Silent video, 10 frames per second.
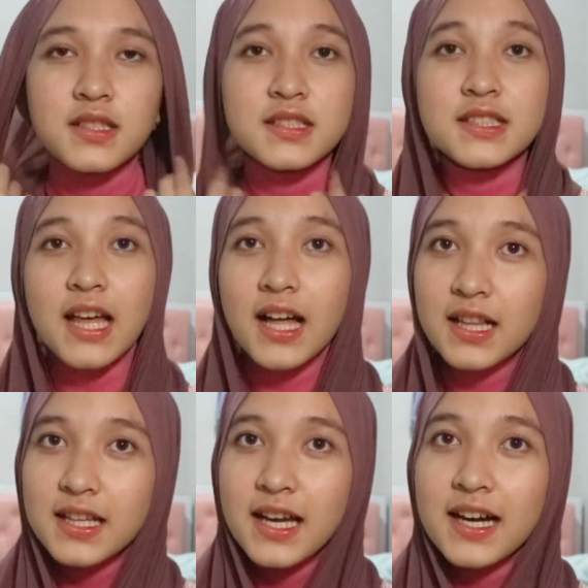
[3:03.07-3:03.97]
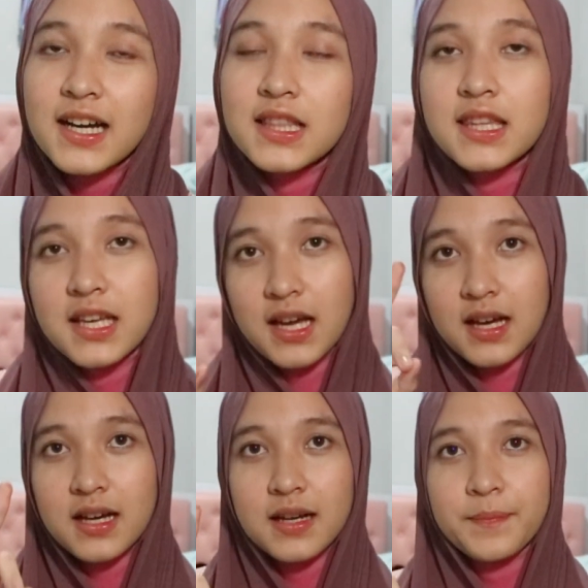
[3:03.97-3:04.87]
style yang
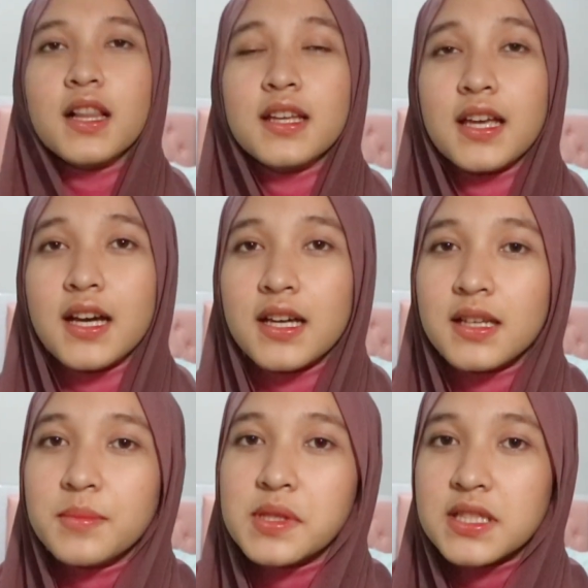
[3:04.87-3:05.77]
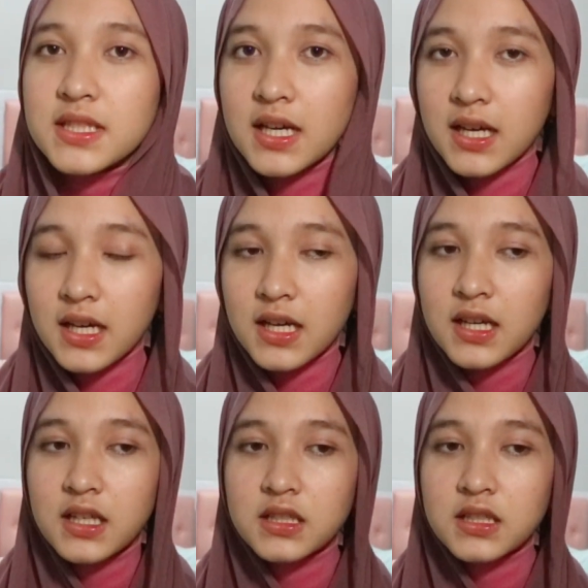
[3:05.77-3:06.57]
ketiga kalian bisa